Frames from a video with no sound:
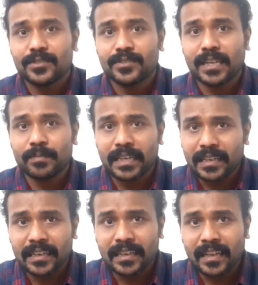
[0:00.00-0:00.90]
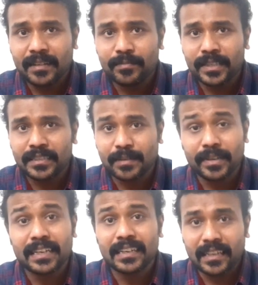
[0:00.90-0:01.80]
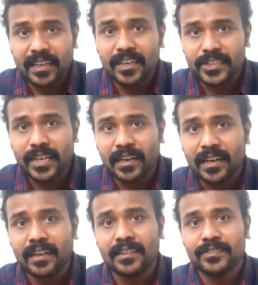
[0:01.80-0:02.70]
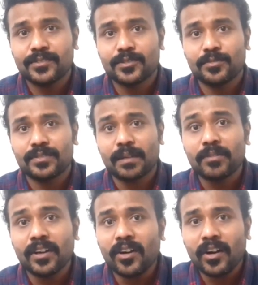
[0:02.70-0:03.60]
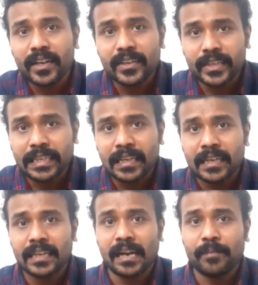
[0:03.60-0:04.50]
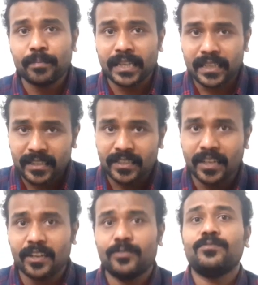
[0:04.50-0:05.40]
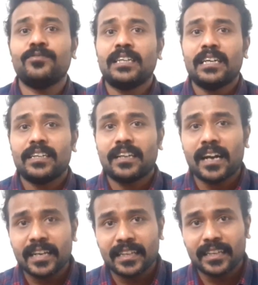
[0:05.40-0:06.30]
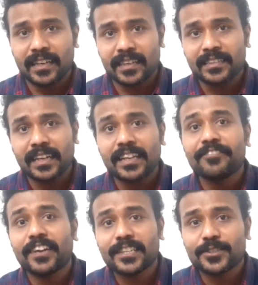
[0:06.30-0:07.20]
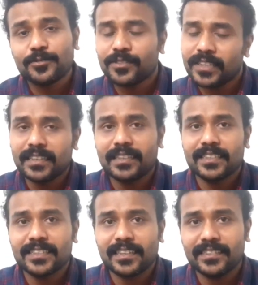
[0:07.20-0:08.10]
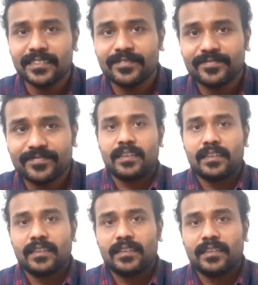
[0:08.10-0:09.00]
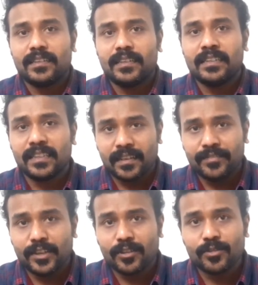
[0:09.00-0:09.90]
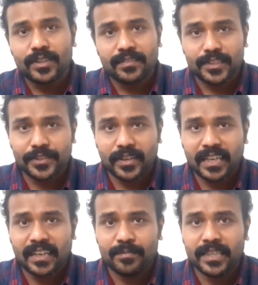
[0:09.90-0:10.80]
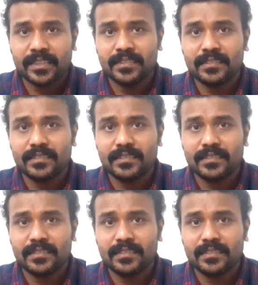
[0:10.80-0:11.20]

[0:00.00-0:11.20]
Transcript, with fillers: ஸோ சப்டைட்டில் இல்லாமல் சப்டைட்டில் இங்கிலீஷில் இருக்கலாம் ஸோ தமிழில் ஆடியோ இல்லை அப்படி இருந்தாலும் நானிக்கான தனி ஃபேன்ஸ் கூட்டம் இருக்க தான் செய்யுது இந்த ரிவ்யூவில் கொடுத்த விஷயம் எல்லாமே